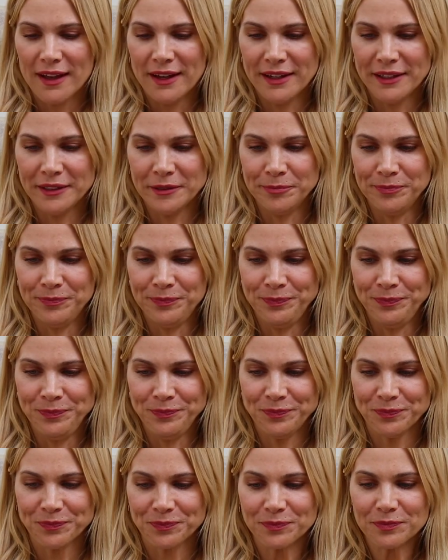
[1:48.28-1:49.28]

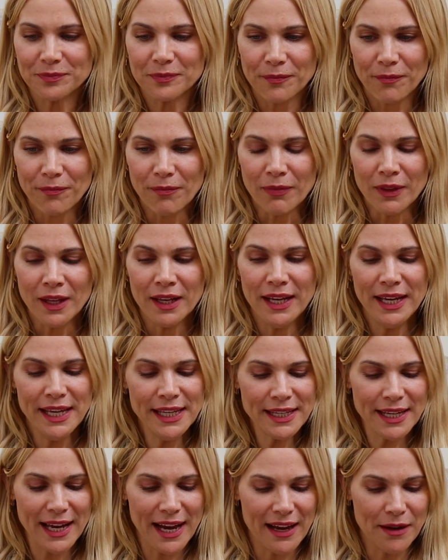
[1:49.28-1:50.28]
Ähm,
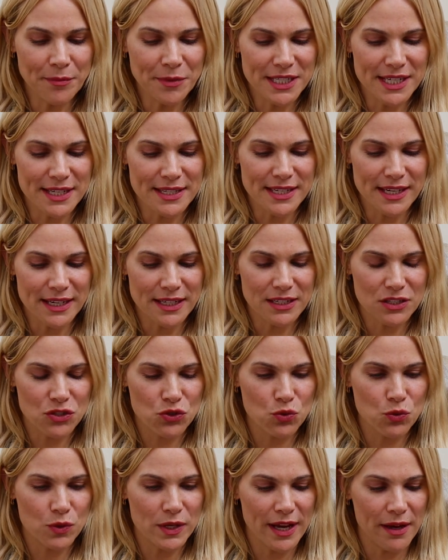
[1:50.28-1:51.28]
ich kam tatsächlich
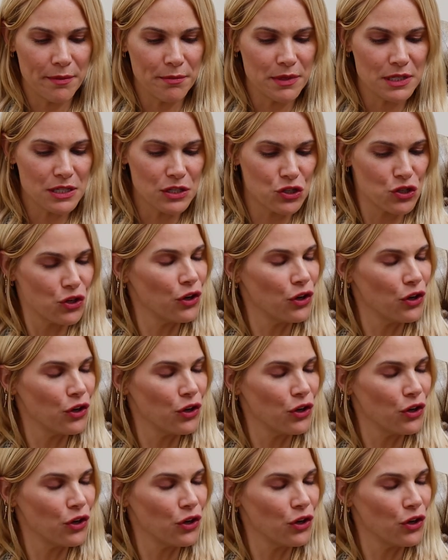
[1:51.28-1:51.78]
zu der Miss